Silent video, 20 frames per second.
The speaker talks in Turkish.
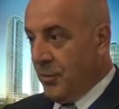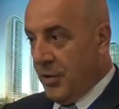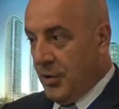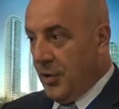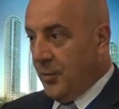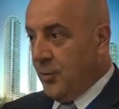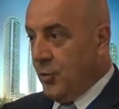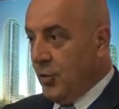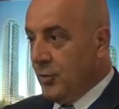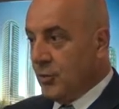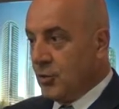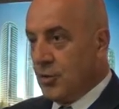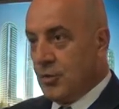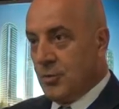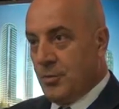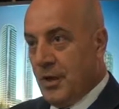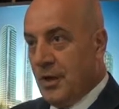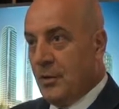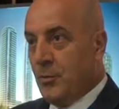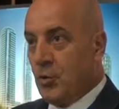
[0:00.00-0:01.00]
Bilebiliyor
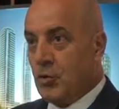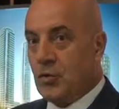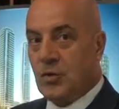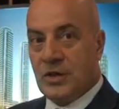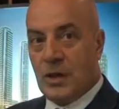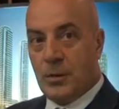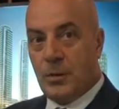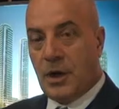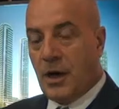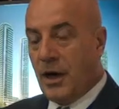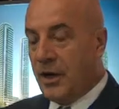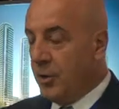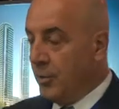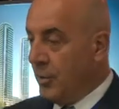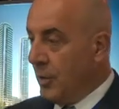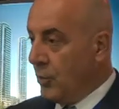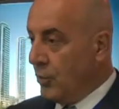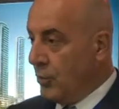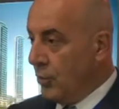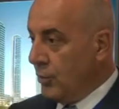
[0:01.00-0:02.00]
musunuz? Bilemiyorsunuz ama
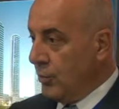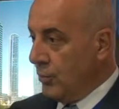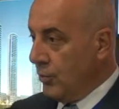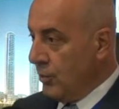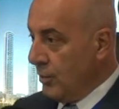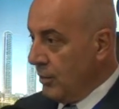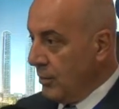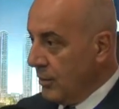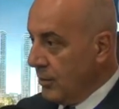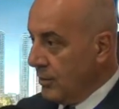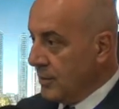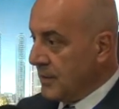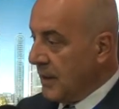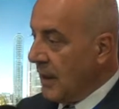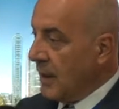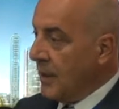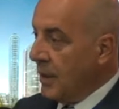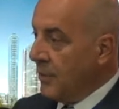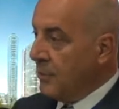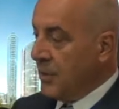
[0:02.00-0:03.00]
gayrimenkul
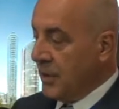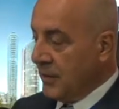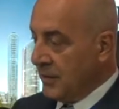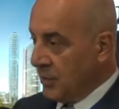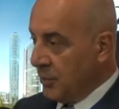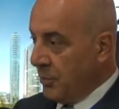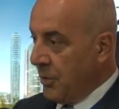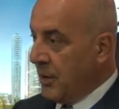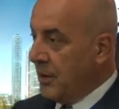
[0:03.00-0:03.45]
sağlam bir yatırım.